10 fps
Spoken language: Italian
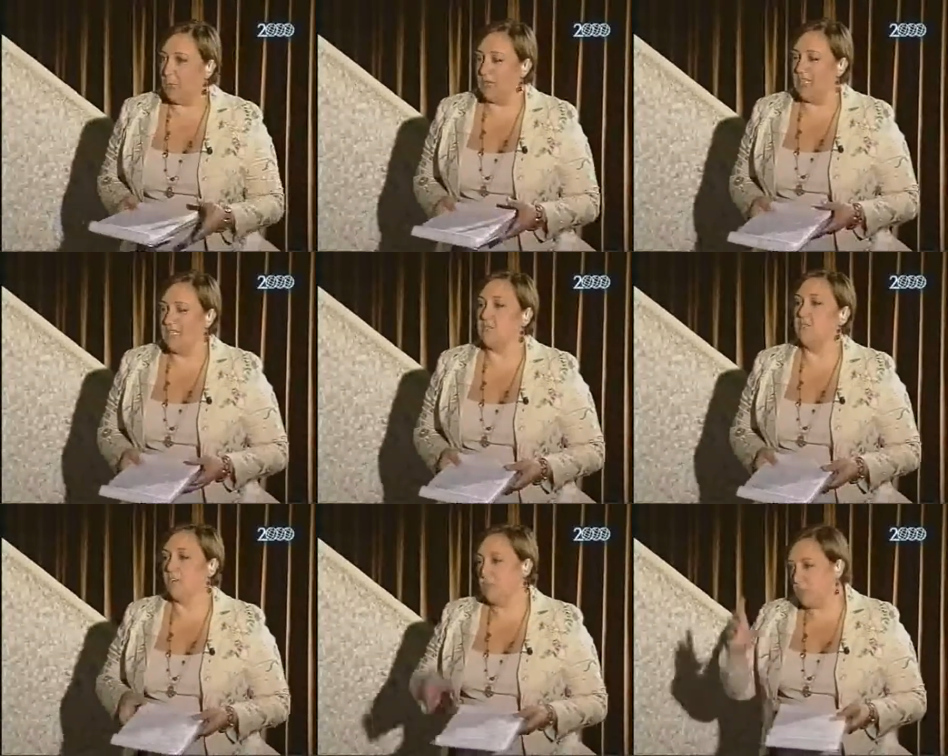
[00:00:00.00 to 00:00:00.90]
po' dalla
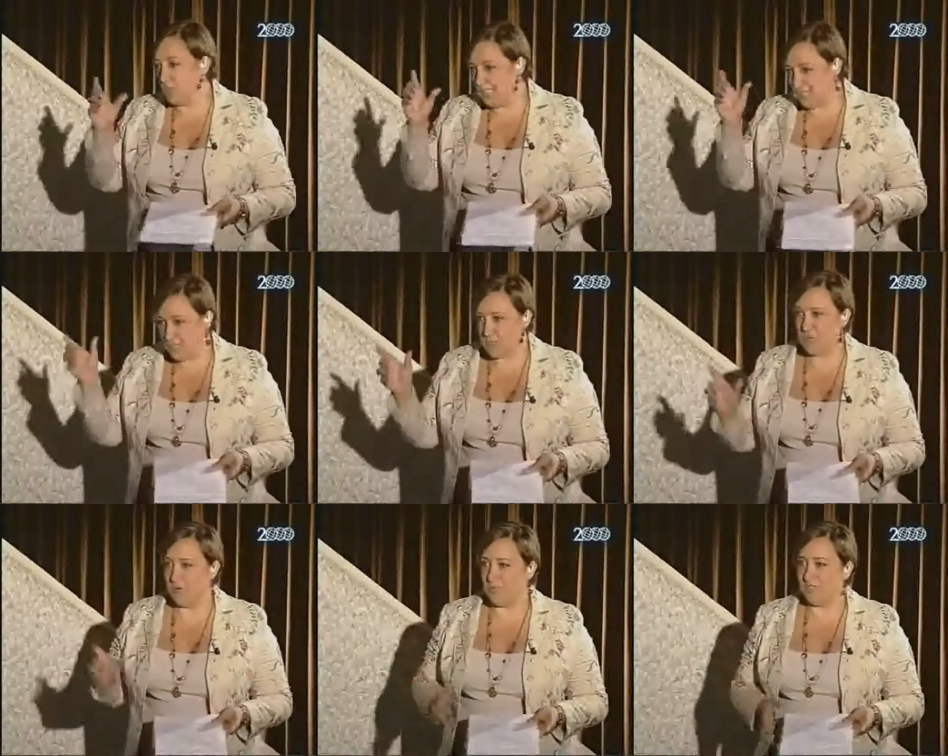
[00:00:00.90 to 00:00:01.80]

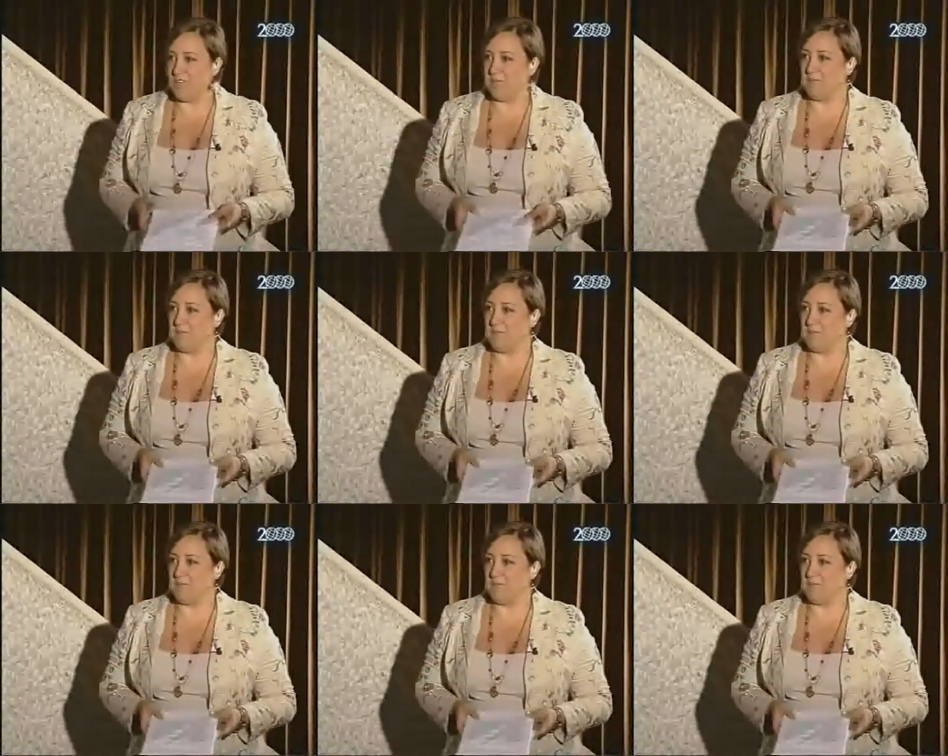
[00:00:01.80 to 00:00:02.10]
sovrapposizione con la